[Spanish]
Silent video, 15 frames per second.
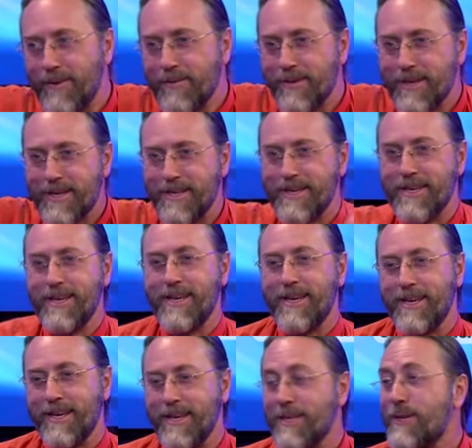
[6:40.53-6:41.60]
va bien,
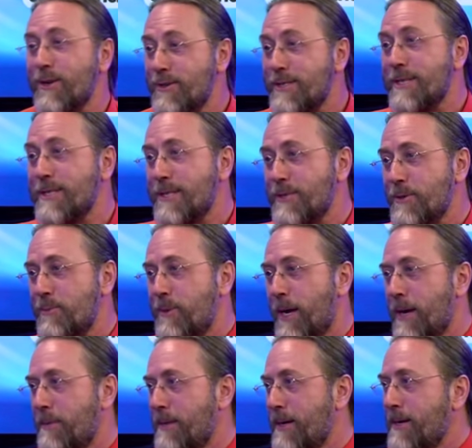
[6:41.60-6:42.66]
eh, la conciencia
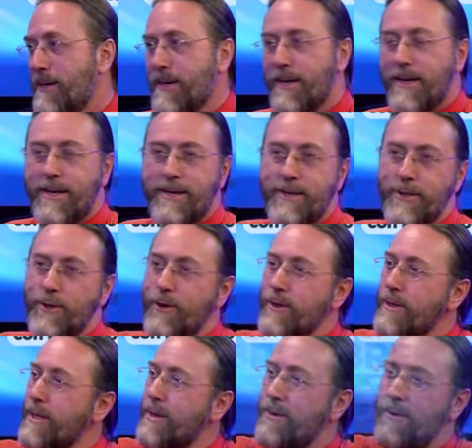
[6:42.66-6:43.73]
suprema,
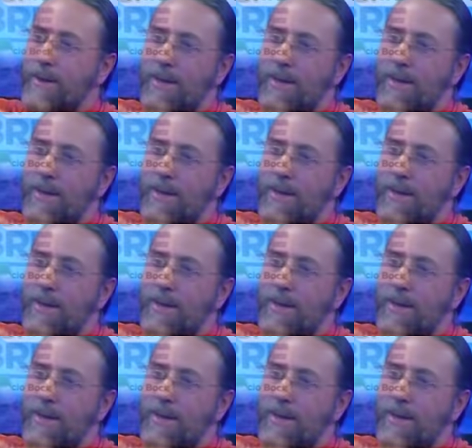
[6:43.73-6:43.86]
donde no